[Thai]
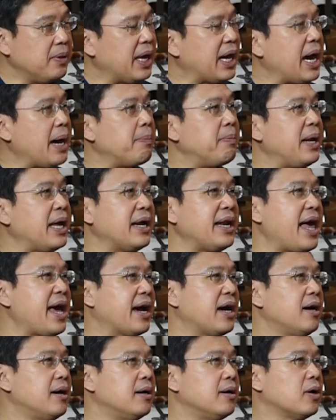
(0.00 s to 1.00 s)
นะครับแร
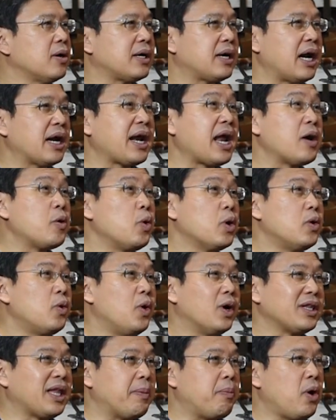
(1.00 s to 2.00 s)
กๆก็กล้าก
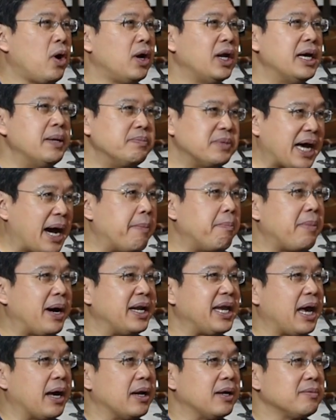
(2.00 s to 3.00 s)
ลัวๆแต่พอเริ่มทำ
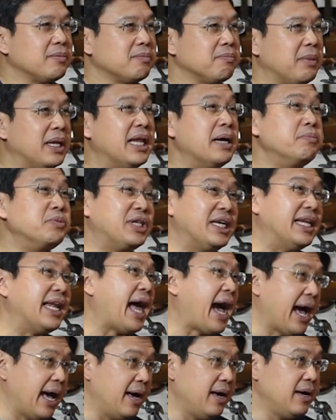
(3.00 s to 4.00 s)
มาเนี่ยมันเริ่มชิน
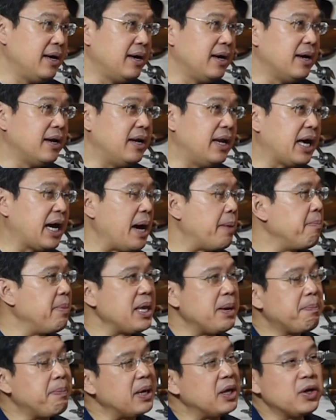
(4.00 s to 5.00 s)
ละนะครับ
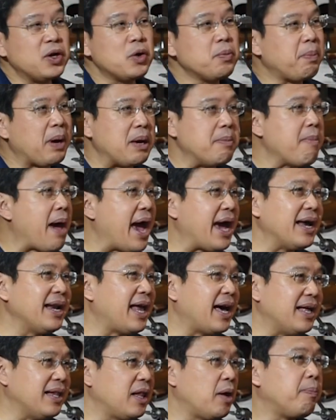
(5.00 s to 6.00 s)
ไม่จำเป็นจะต้องไปแบง
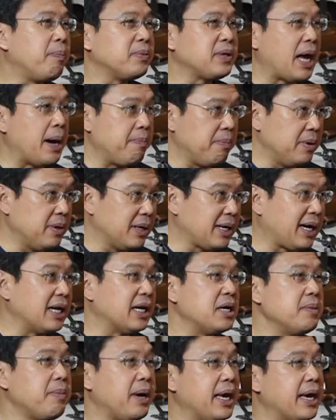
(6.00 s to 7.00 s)
ก์ละเราทำกั
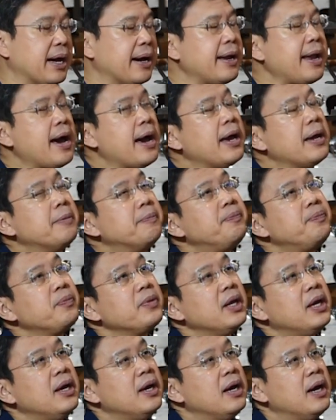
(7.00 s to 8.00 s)
นขึ้นมาเองก็ได้
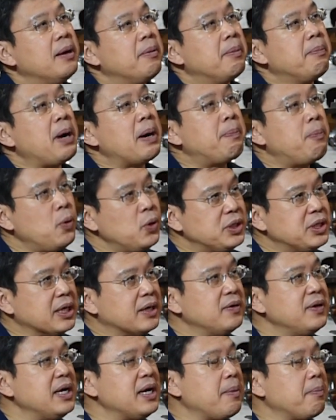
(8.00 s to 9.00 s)
มาพูด
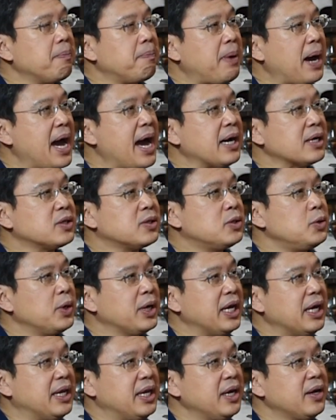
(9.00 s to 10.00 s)
ถึงเรื่องภาคธุ
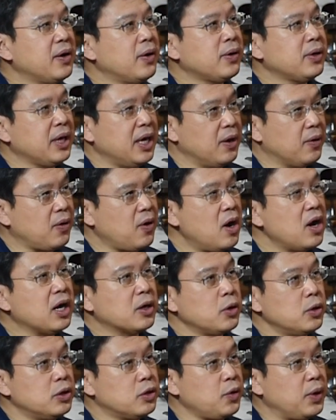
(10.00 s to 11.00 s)
รกิจที่เกี่ยวข้อง
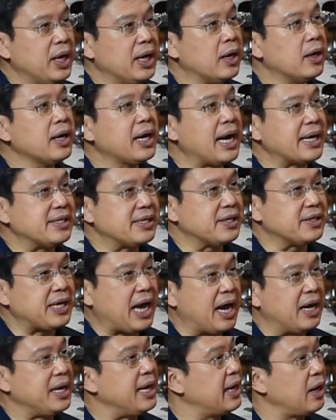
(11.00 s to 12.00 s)
กับดนตรีแล้วการศึก
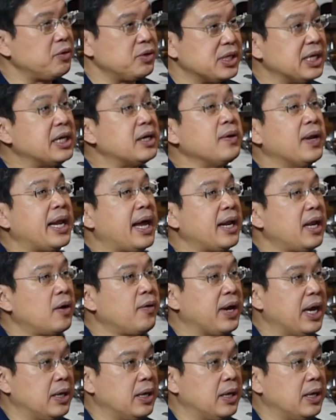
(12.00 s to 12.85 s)
ษาเนี่ยเราเจออยู่แล้วเรา